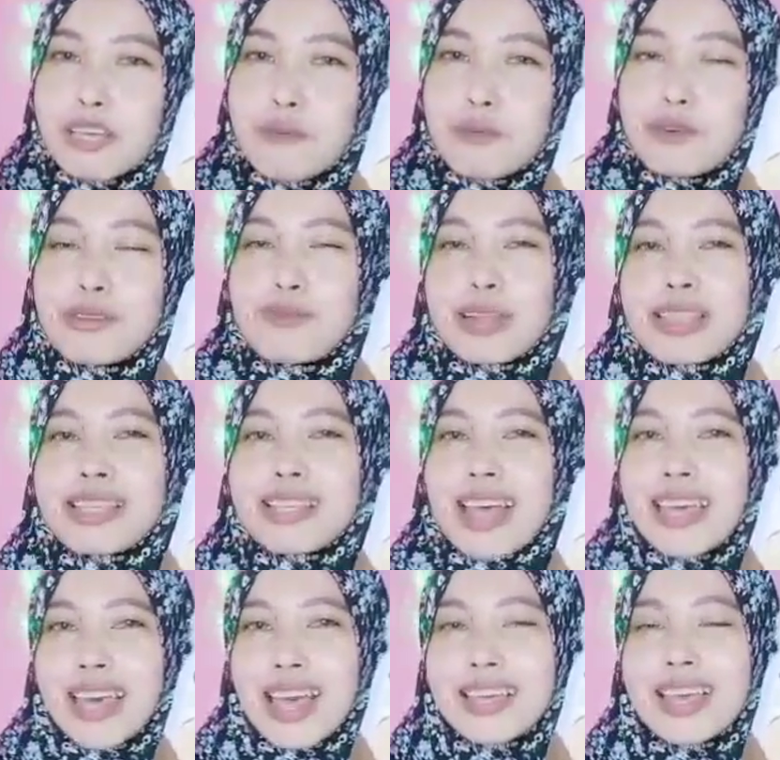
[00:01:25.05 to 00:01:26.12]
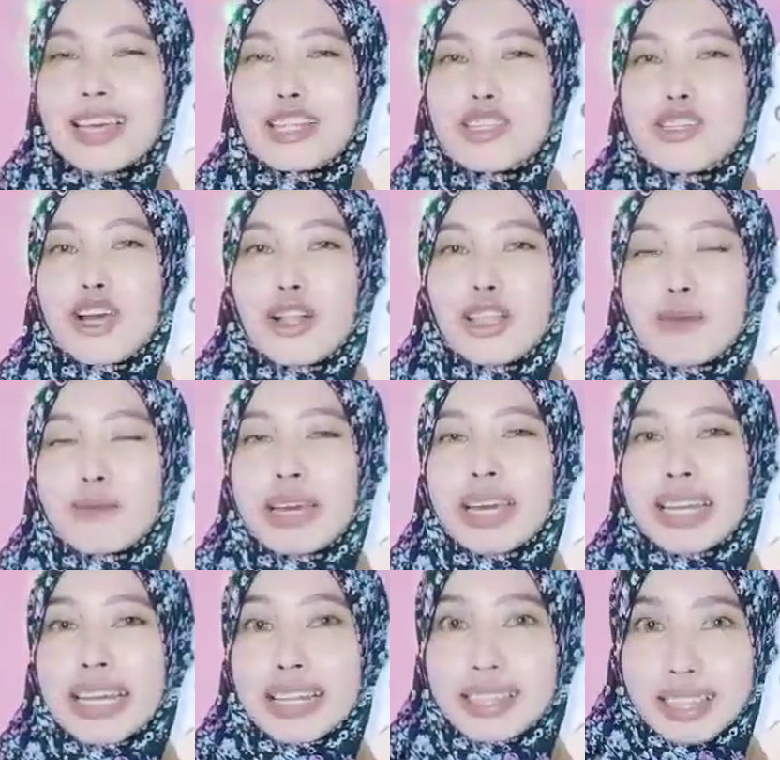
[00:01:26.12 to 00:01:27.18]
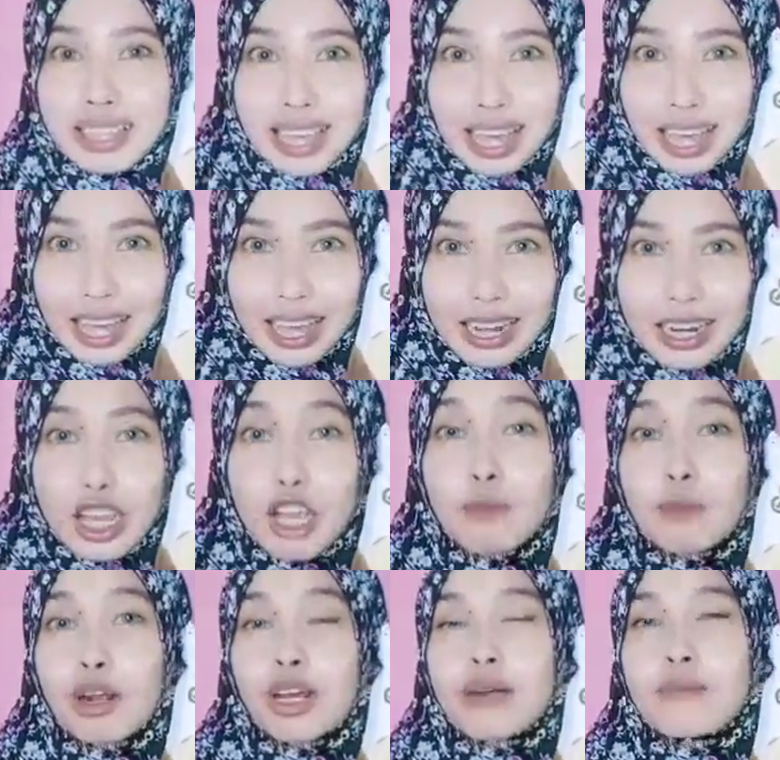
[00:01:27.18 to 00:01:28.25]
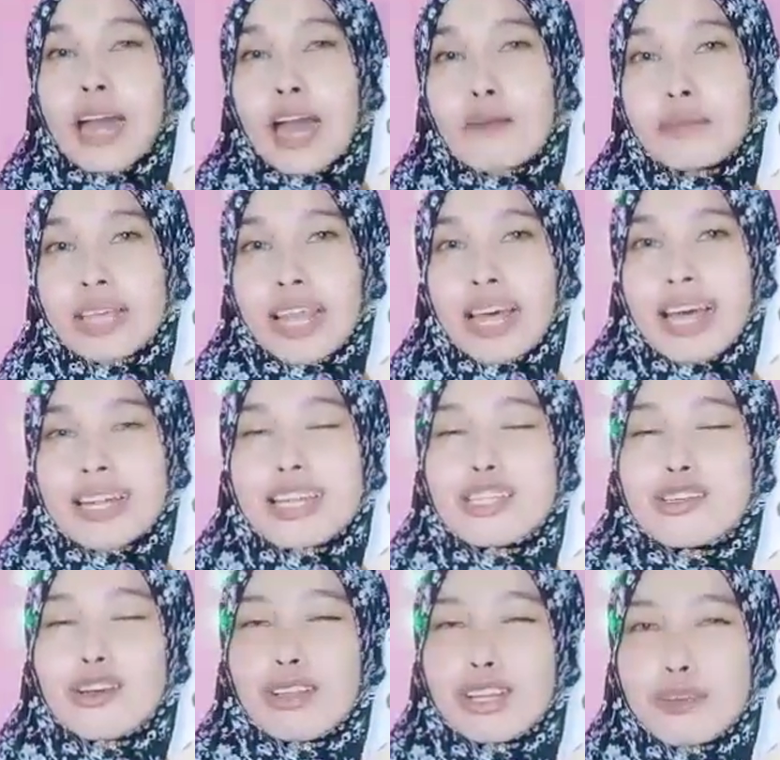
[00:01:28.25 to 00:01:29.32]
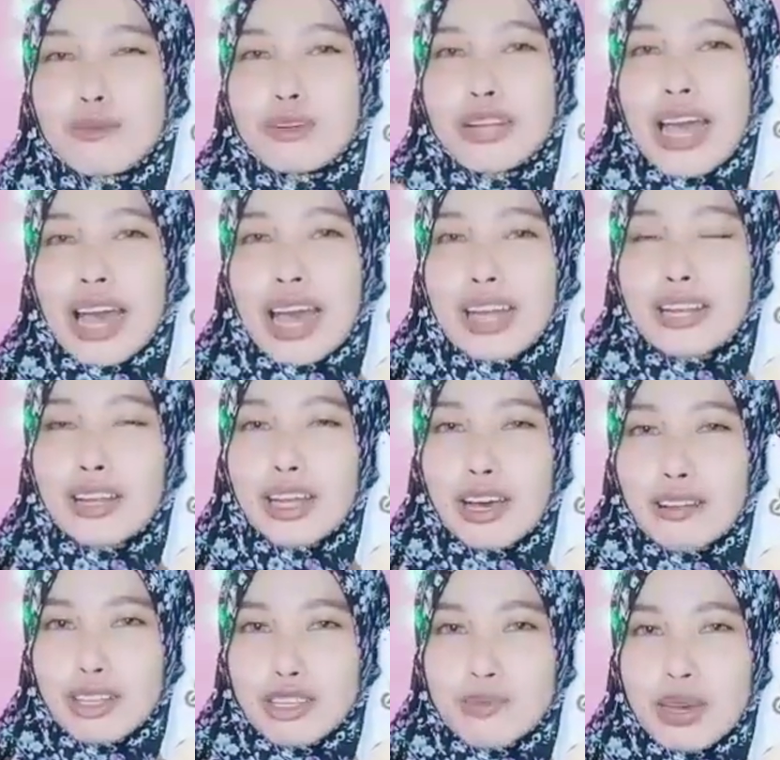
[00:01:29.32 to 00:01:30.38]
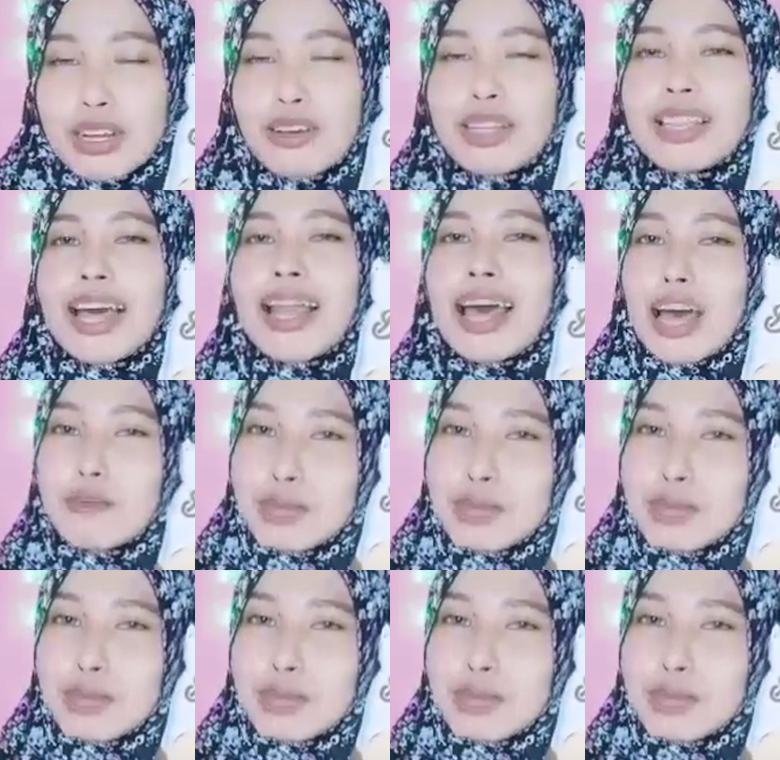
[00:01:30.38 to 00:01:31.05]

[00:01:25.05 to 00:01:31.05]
program kehamilan insya Allah dimudahkan oleh Allah Subhanahu Wa Taala amin amin ya robbal alamin jangan lupa order di